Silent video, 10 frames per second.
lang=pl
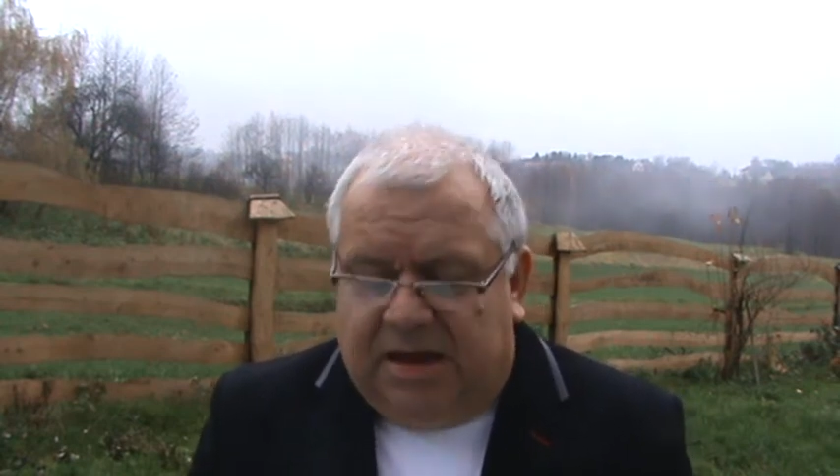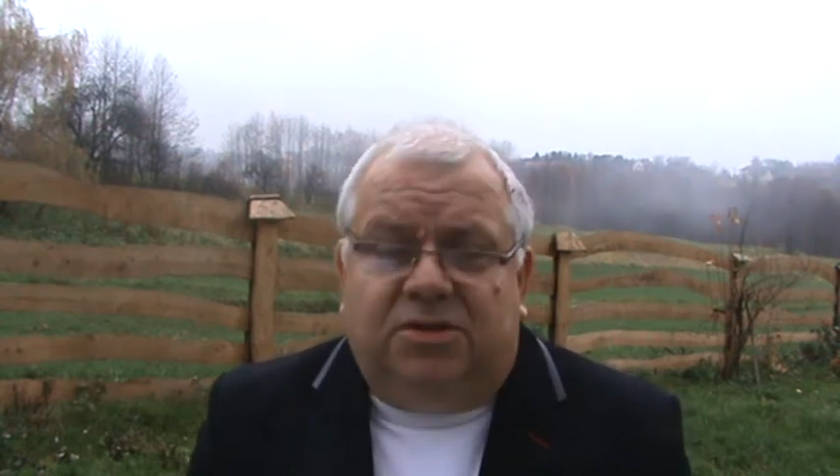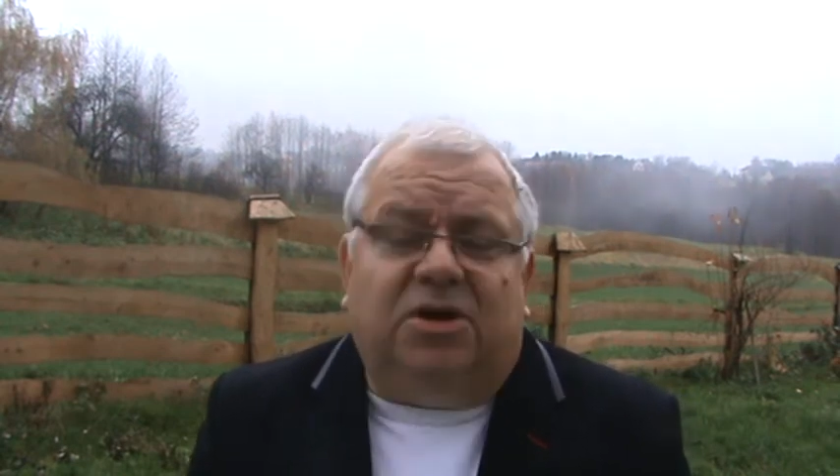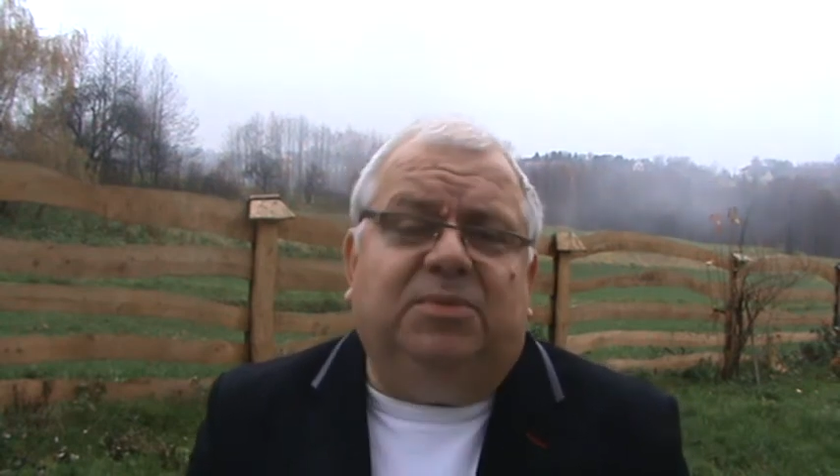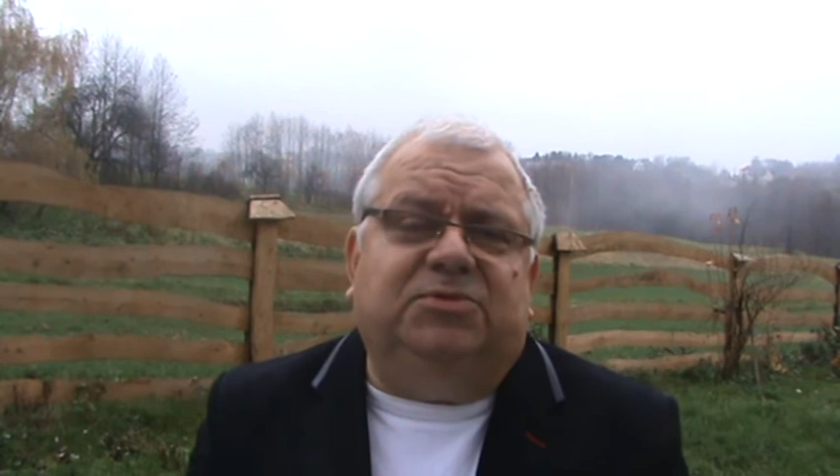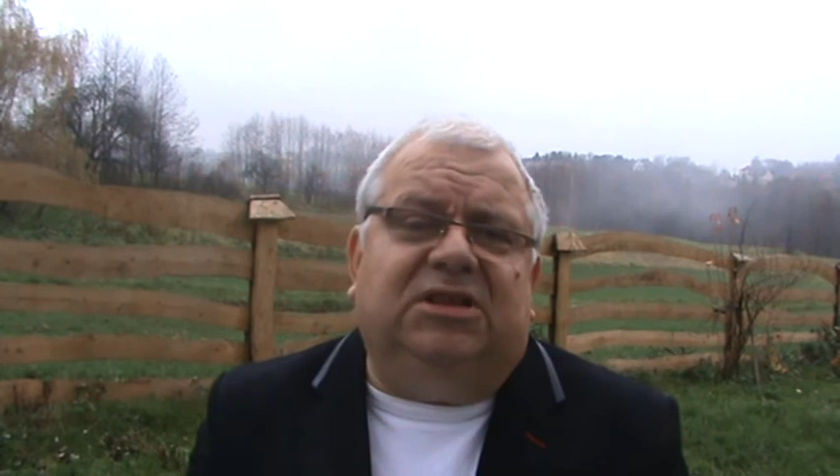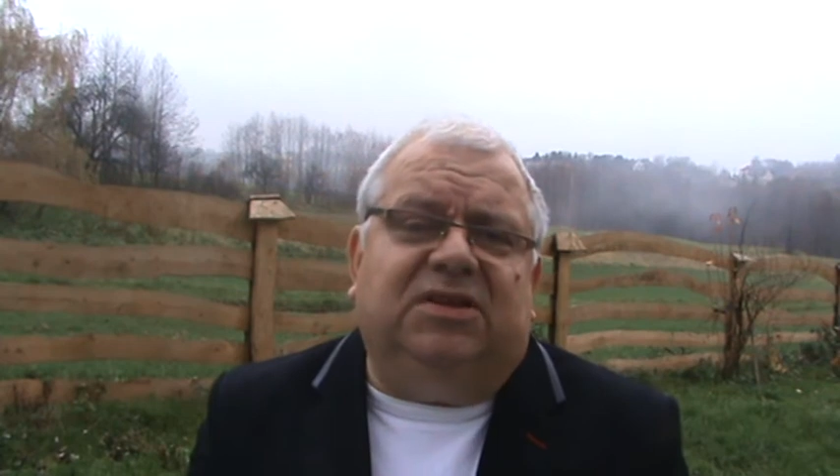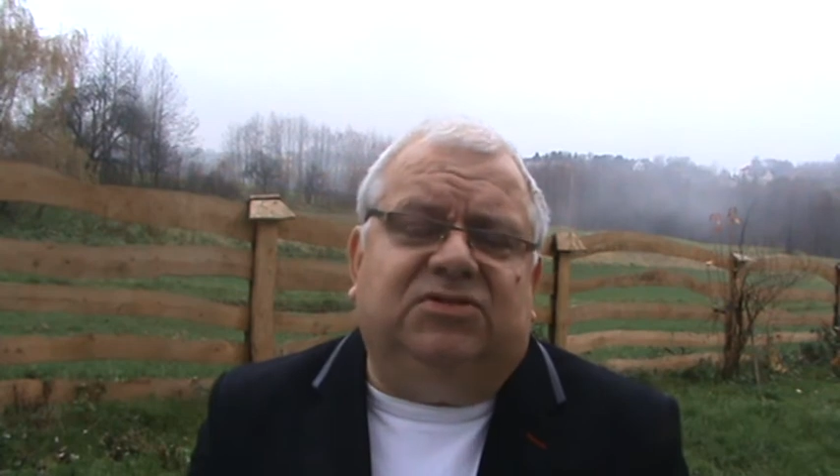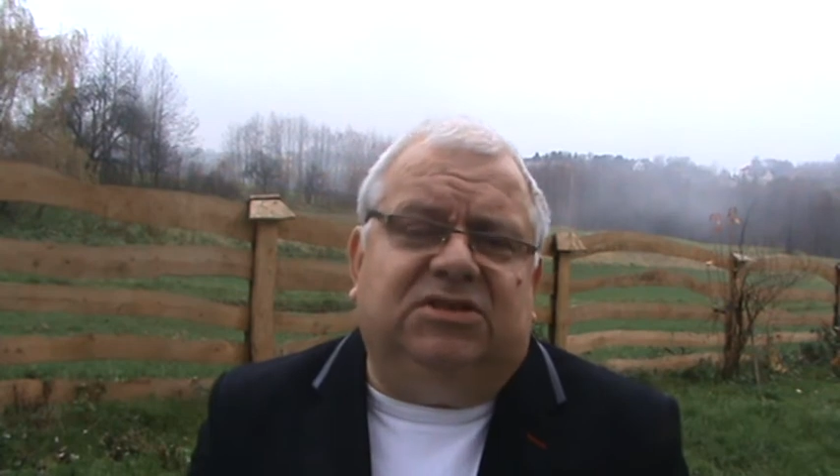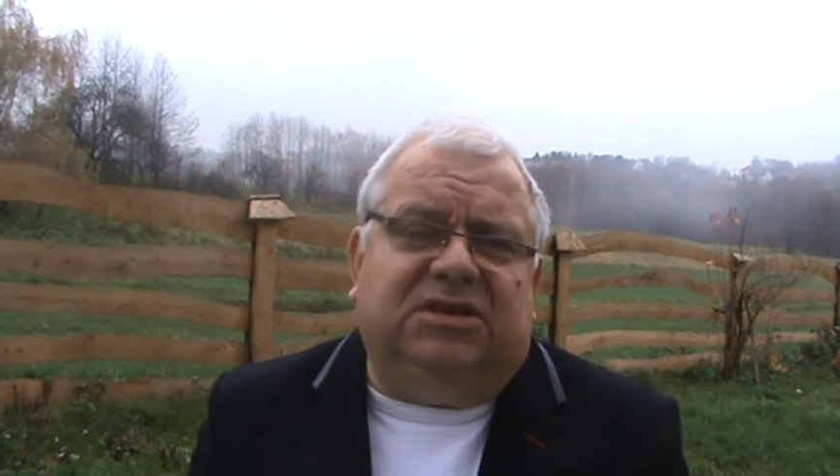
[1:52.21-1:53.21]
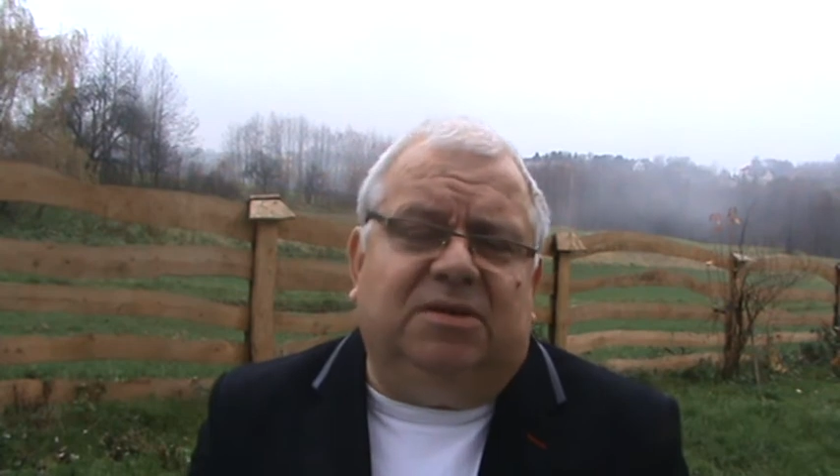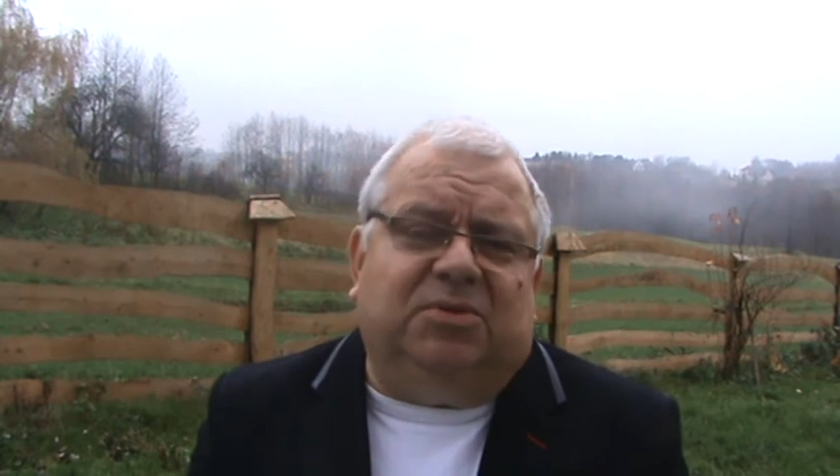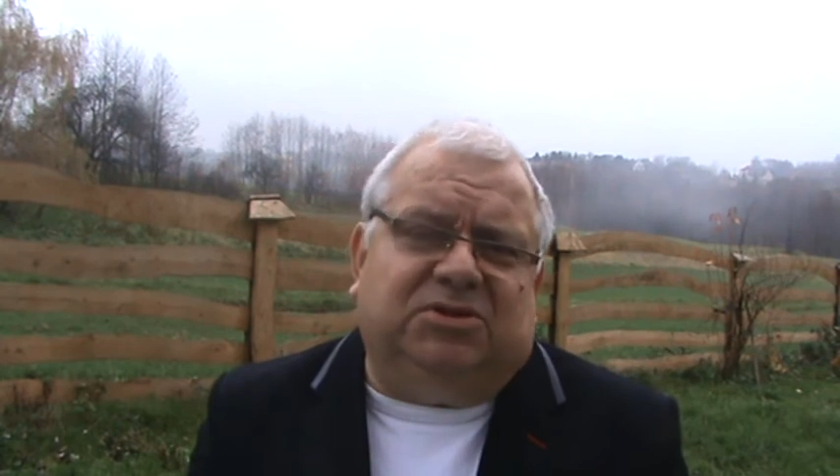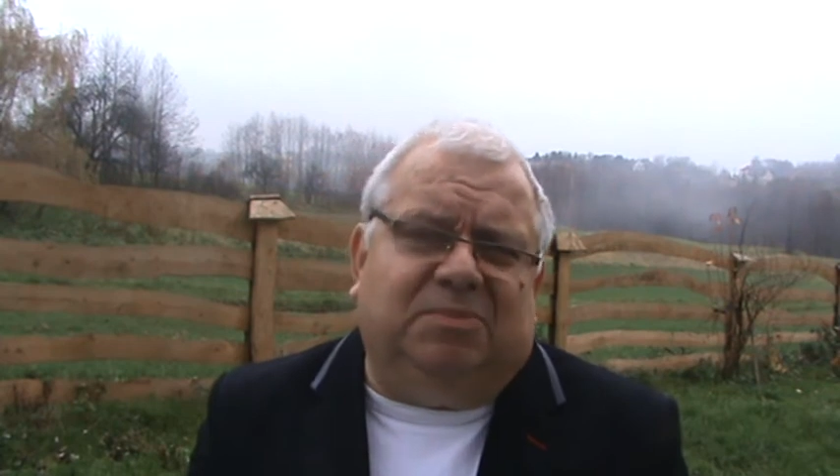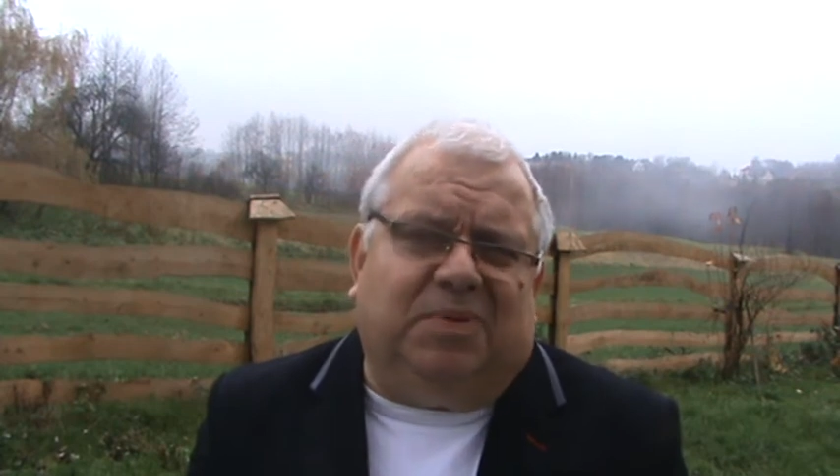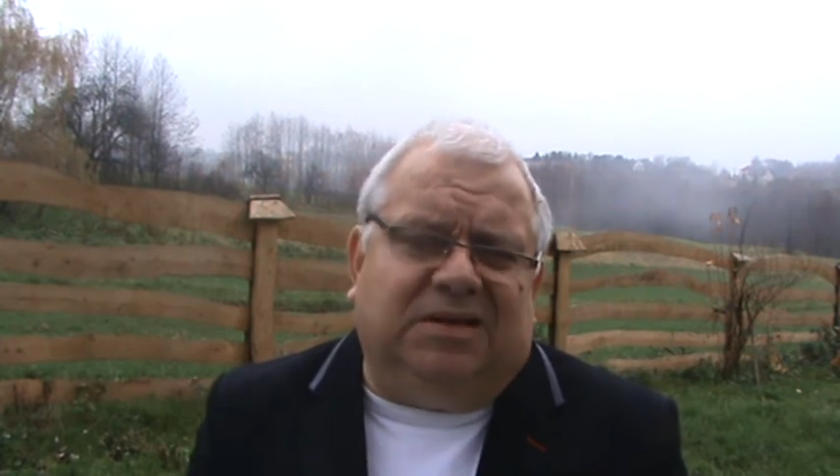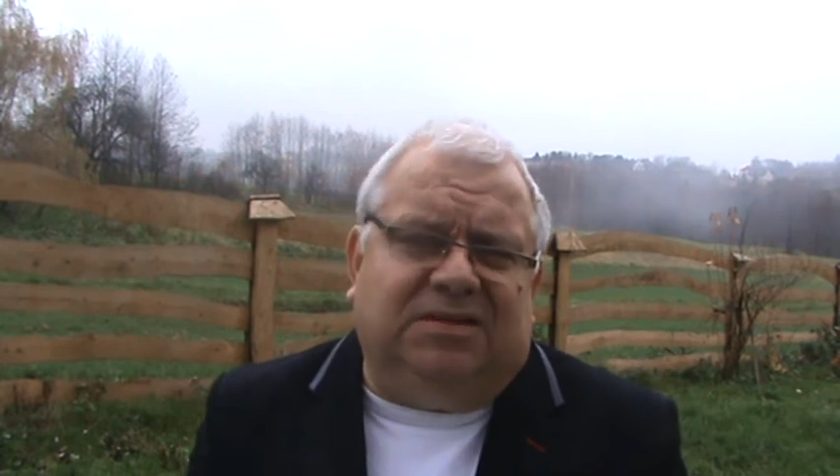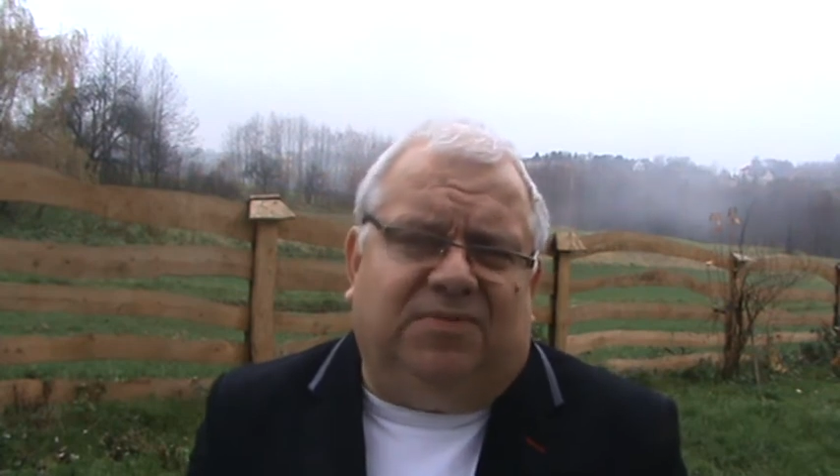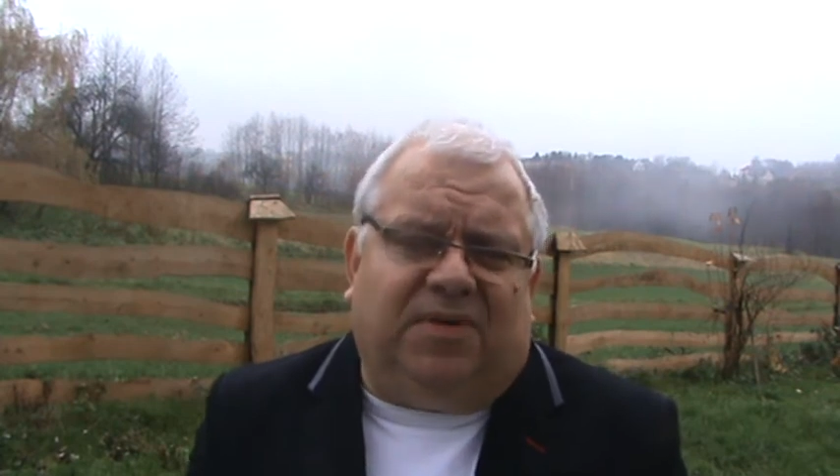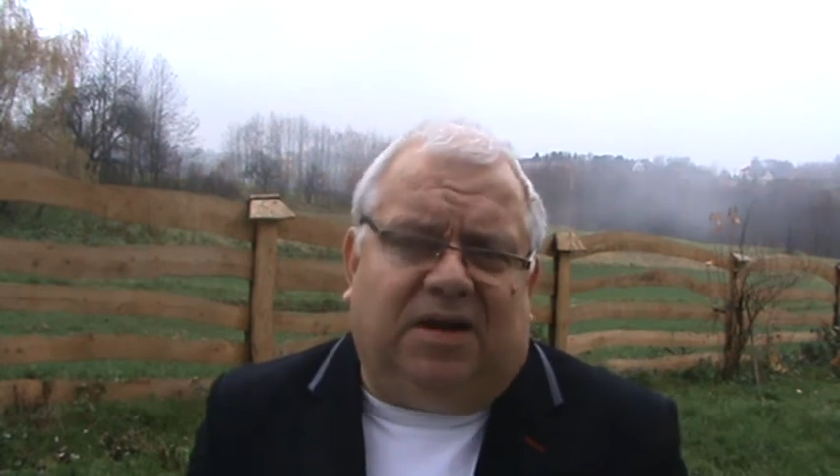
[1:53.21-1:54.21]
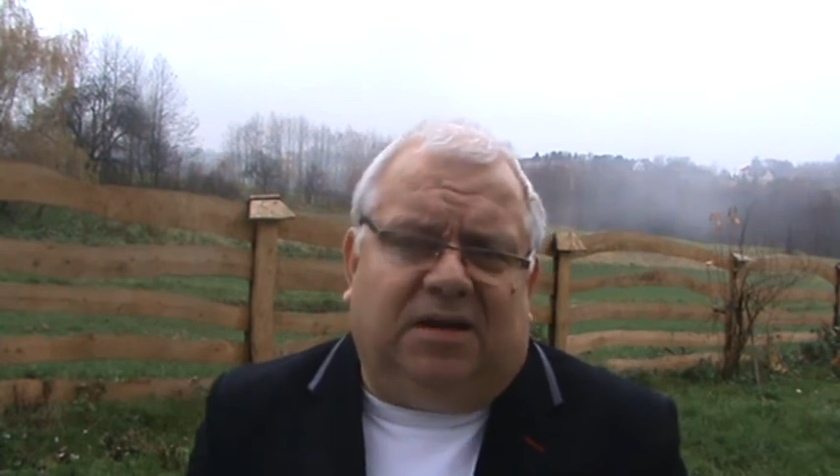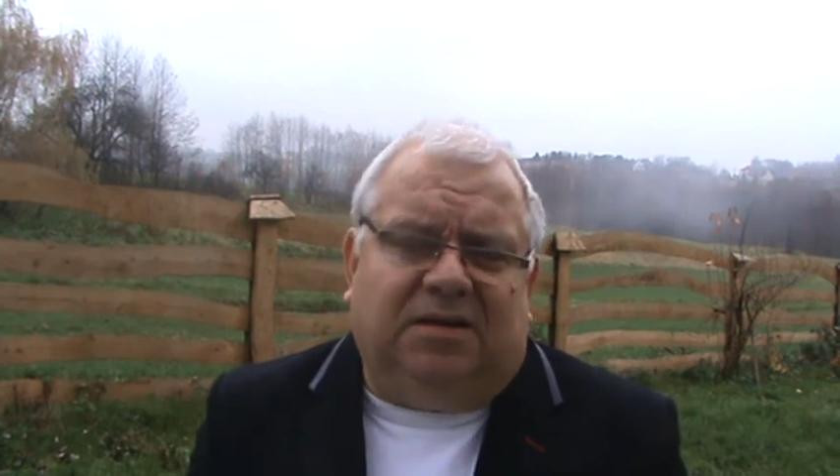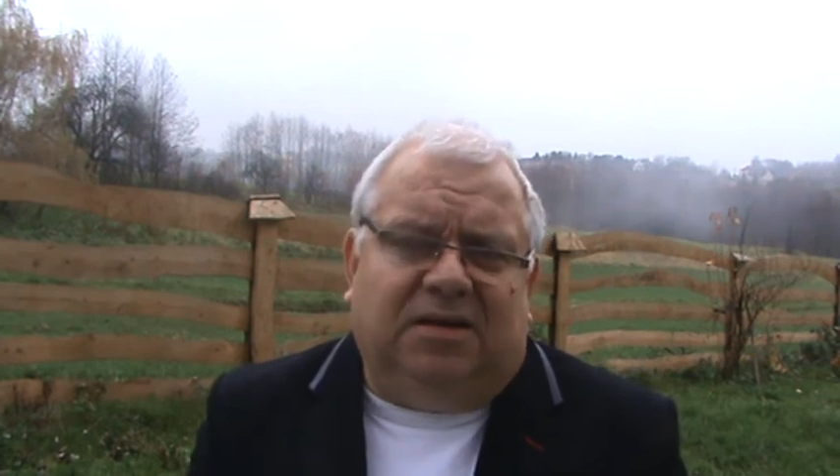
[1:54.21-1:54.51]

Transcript: No i przede wszystkim, proszę Państwa,